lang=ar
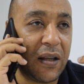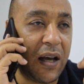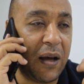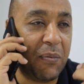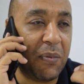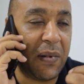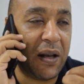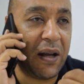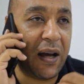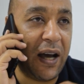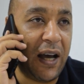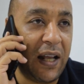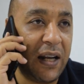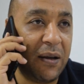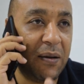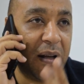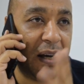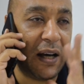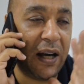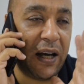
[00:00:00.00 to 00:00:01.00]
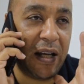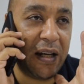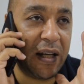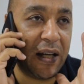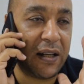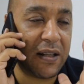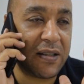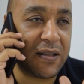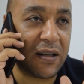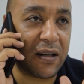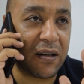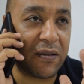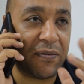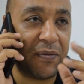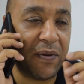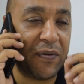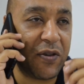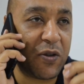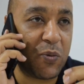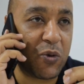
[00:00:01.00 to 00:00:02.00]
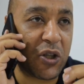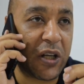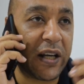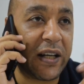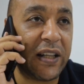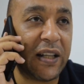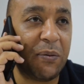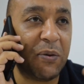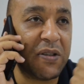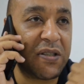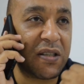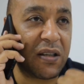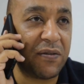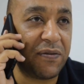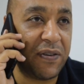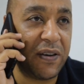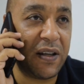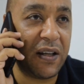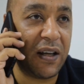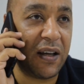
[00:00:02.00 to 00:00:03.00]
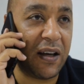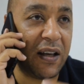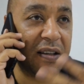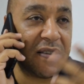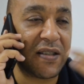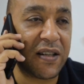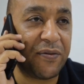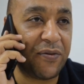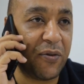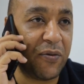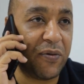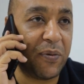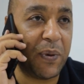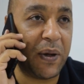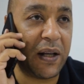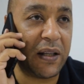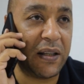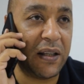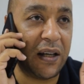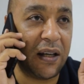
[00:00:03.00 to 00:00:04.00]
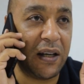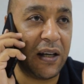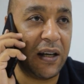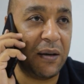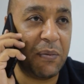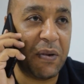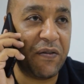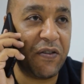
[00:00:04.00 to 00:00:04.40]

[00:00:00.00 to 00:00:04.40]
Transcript: طيب احنا احنا هنتصرف مفيش مشكله كده بنصرف هنا هنصرفهم في بلدنا